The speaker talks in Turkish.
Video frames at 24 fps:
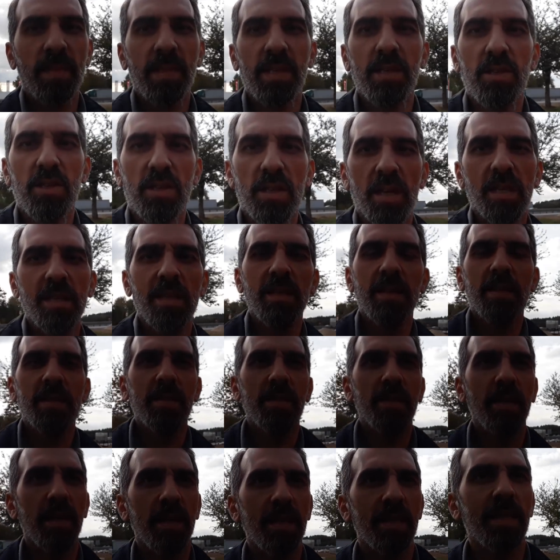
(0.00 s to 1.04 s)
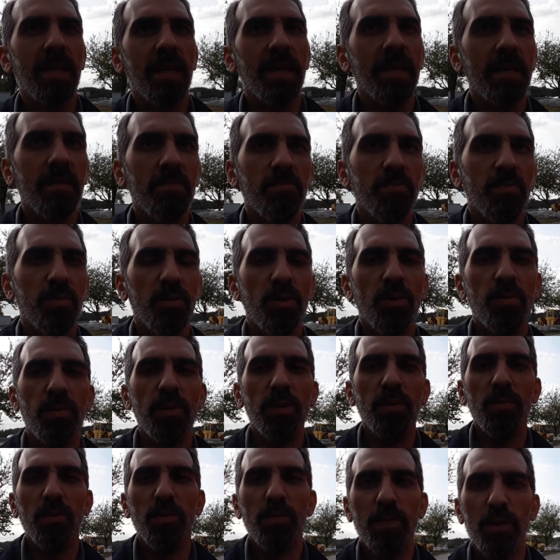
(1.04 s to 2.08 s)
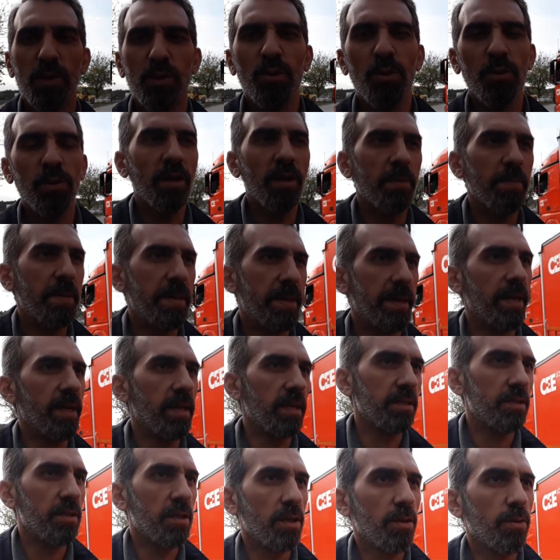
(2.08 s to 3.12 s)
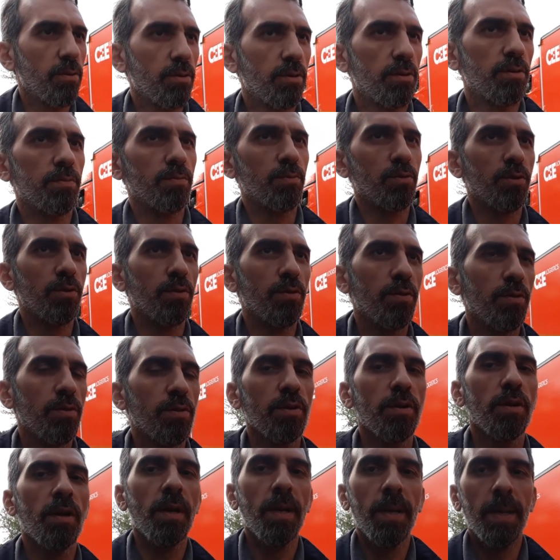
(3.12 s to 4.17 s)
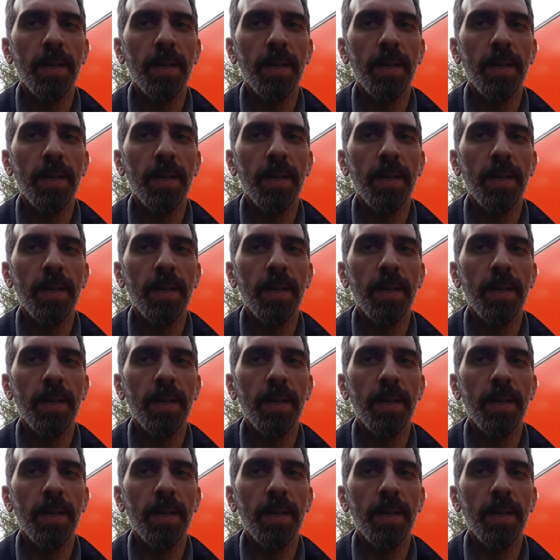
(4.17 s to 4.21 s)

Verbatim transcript: İnşallah renklerde bir problem olmaz. Ön kamerayla çekiyorum çünkü.